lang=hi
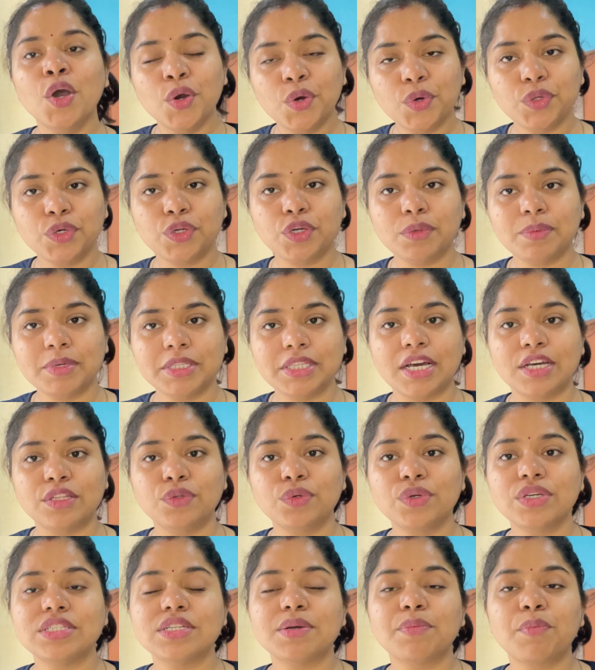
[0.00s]
उनको बता
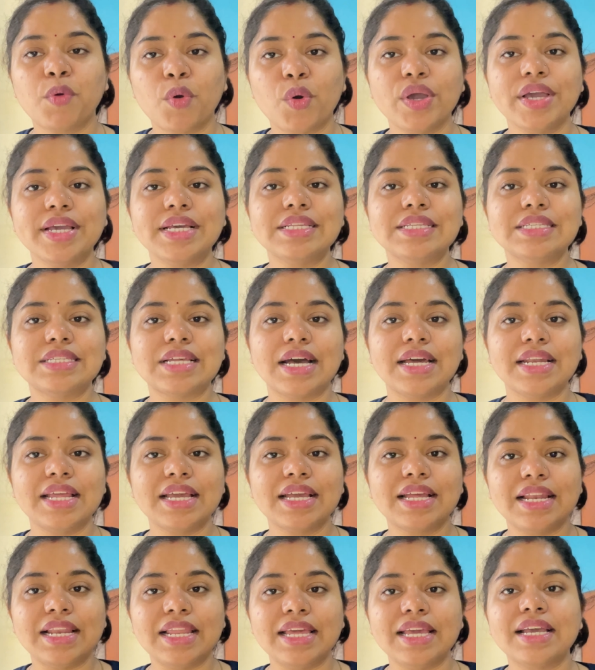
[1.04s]
दूं कि जब कोई इंसान
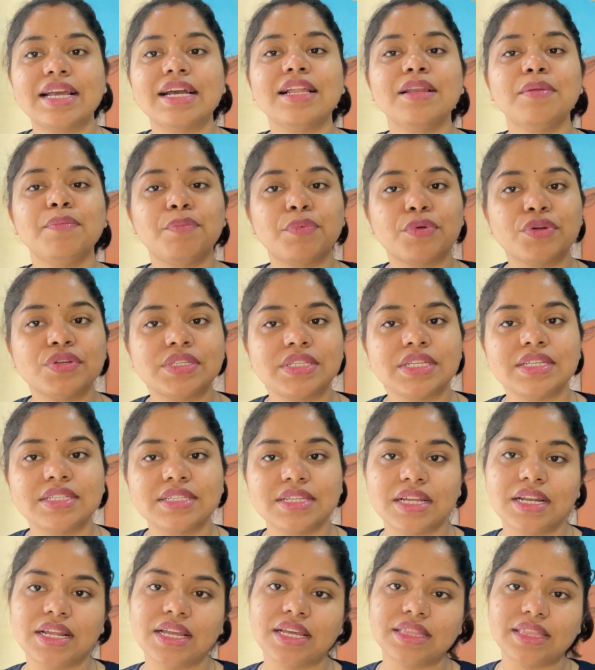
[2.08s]
एक लीगल
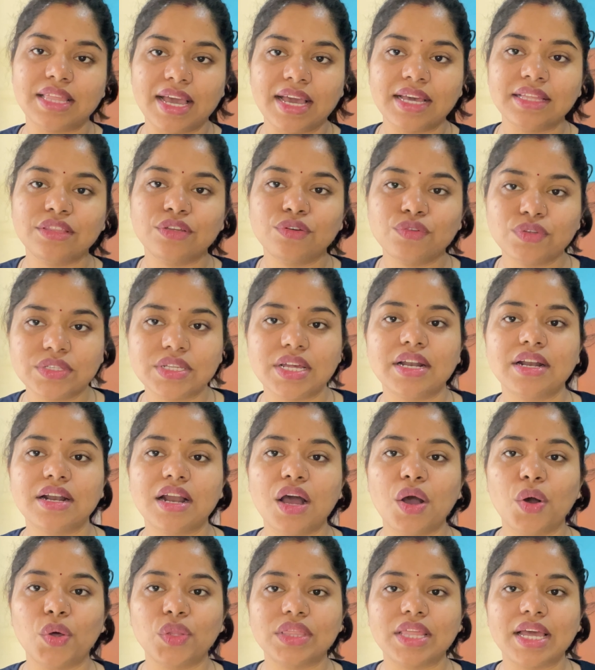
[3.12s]
प्रोसीजर के तहत गुजर
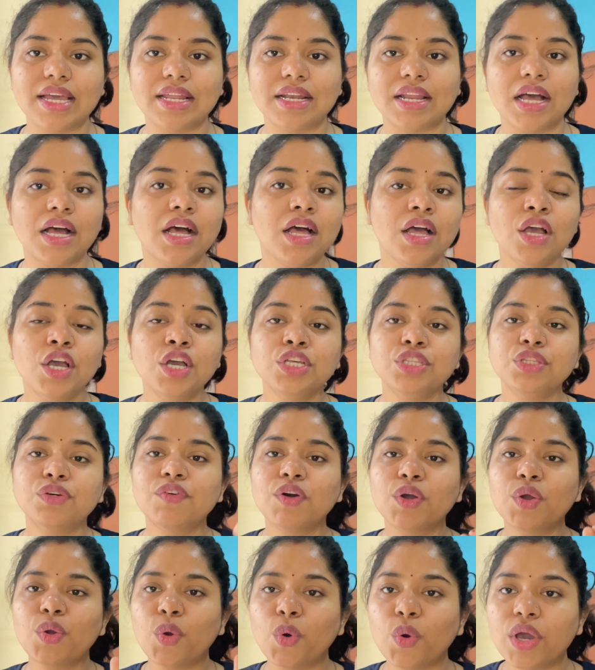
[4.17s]
रहा होता है ना तो
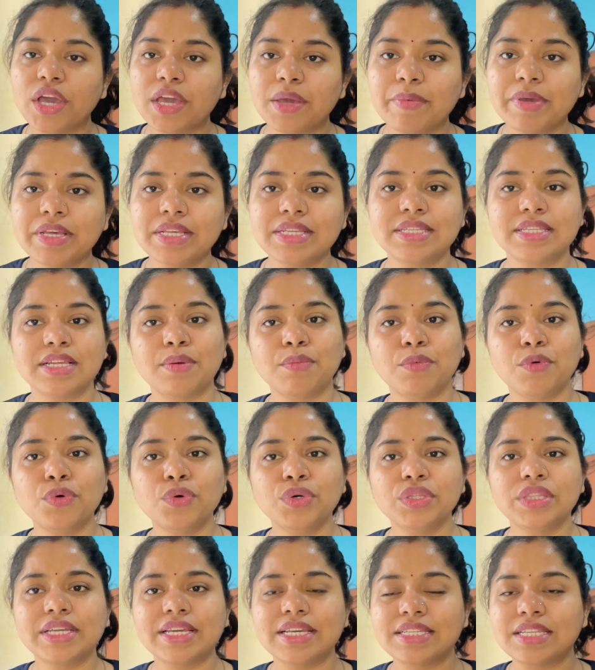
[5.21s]
वो कोई भी
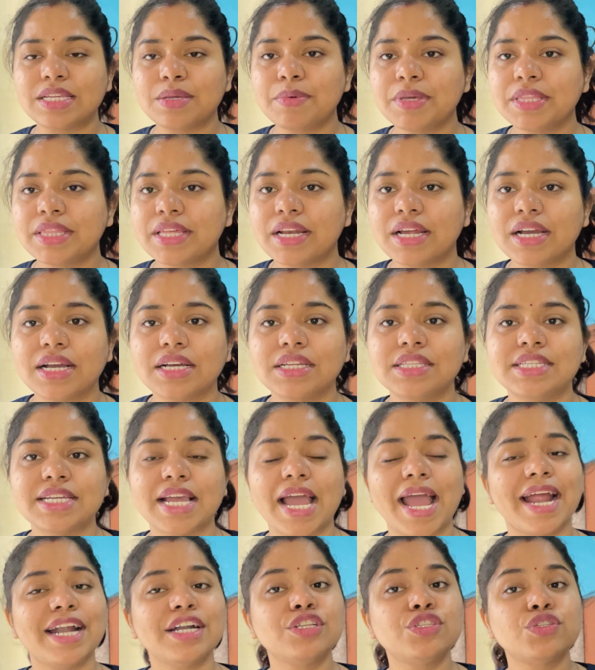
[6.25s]
सबूत किसी भी तरह का
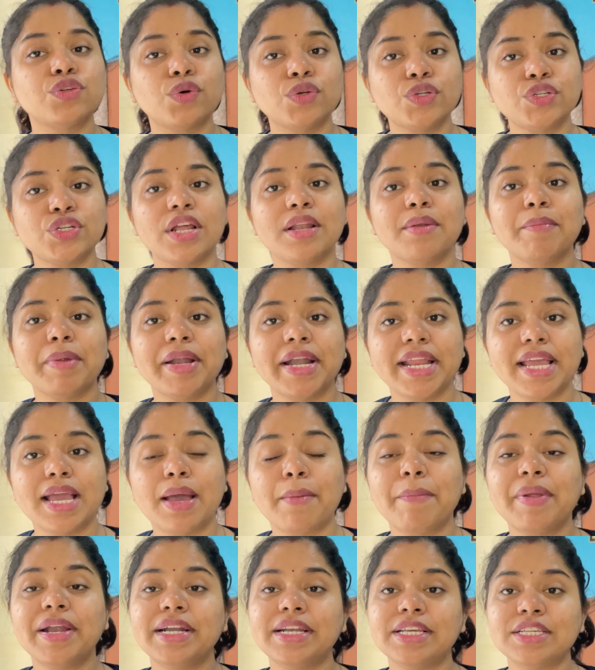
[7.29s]
चैट सोशल मीडिया
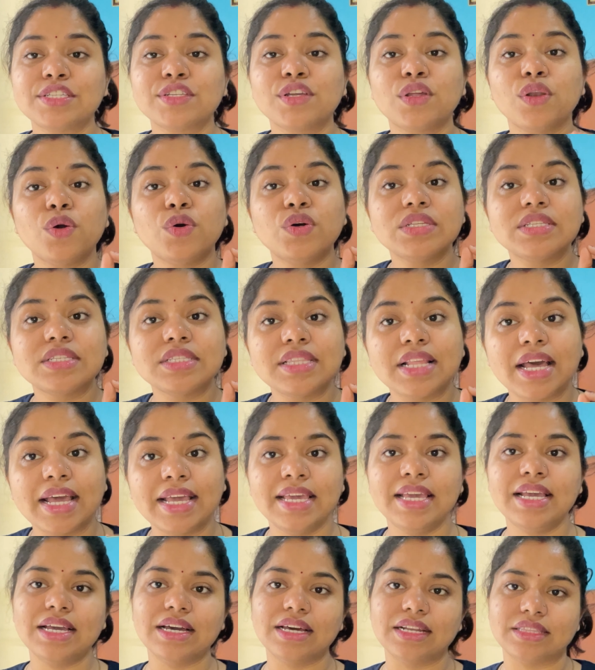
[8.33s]
पे डिस्क्लोज
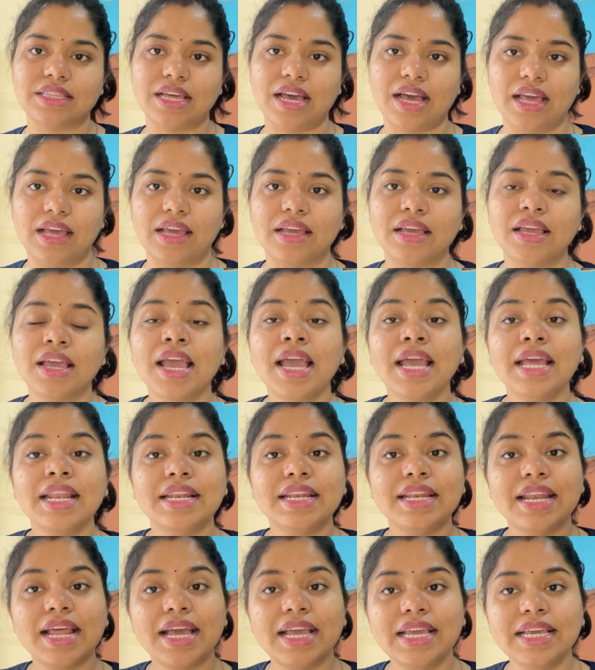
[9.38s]
नहीं करता है
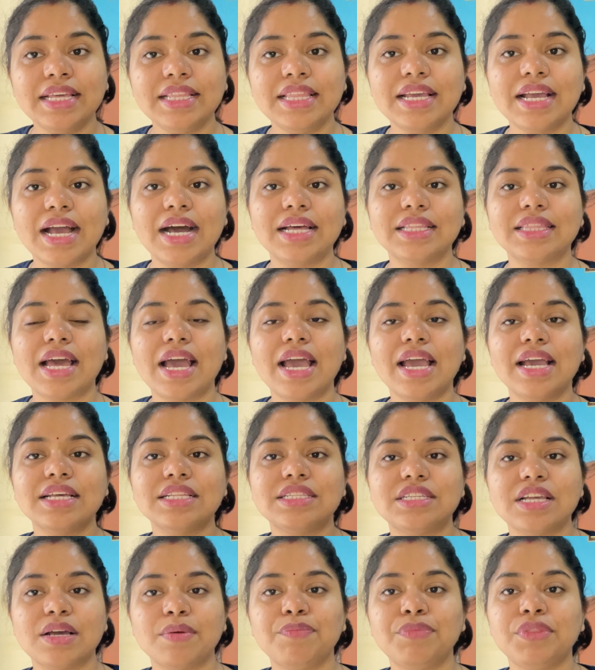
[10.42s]
नहीं दिखाता है
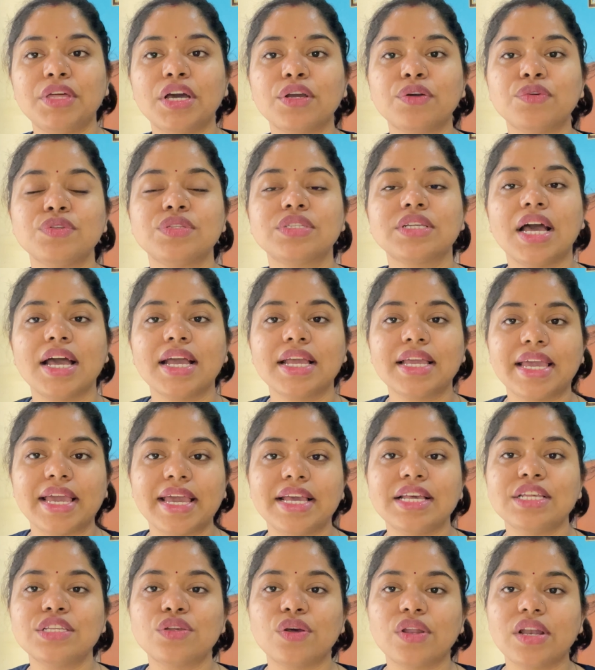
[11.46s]
जब तक उसका
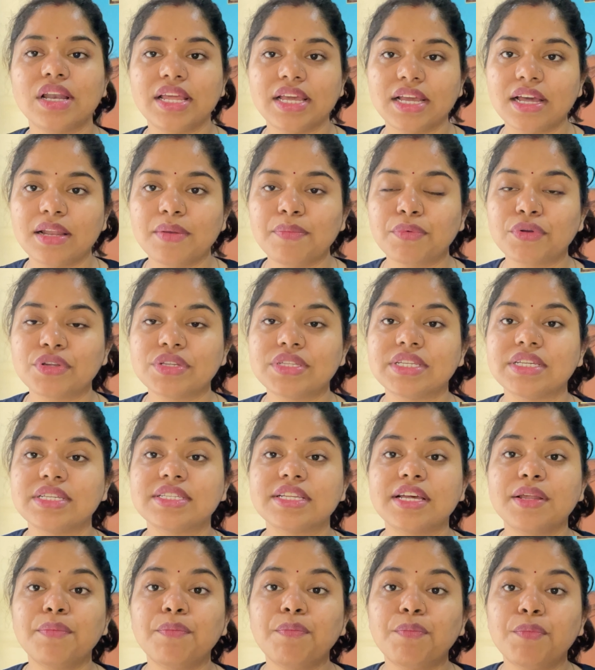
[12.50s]
केस और लीगल
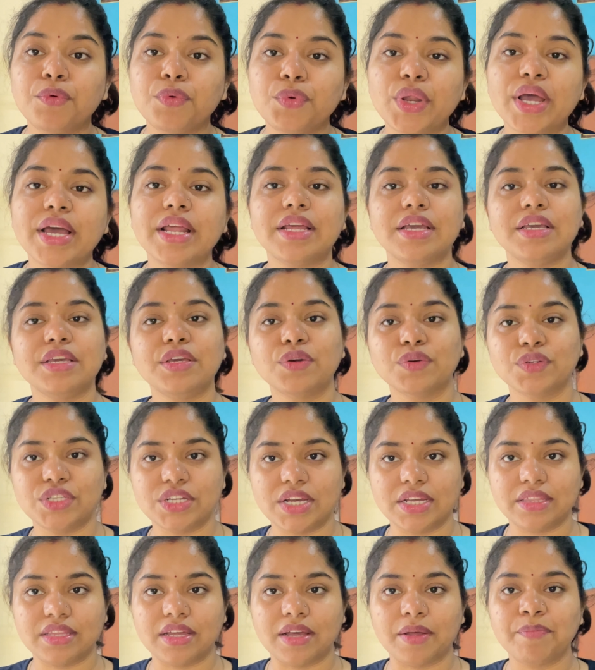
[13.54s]
प्रोसीजर पूरा नहीं हो
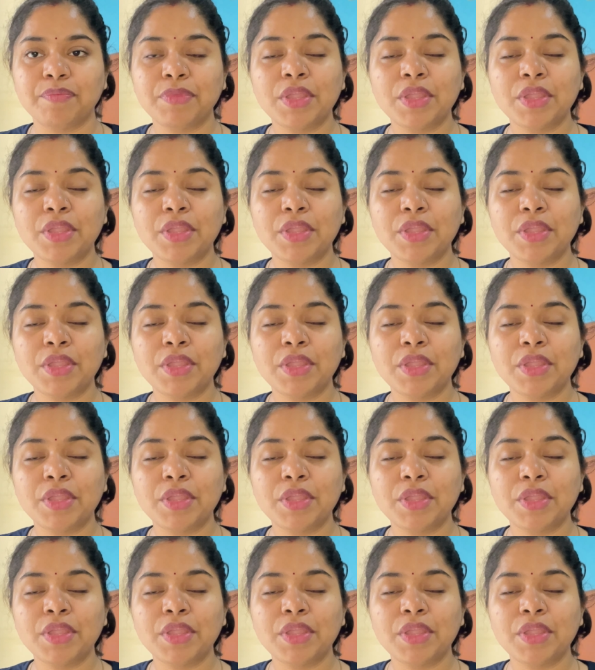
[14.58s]
जाता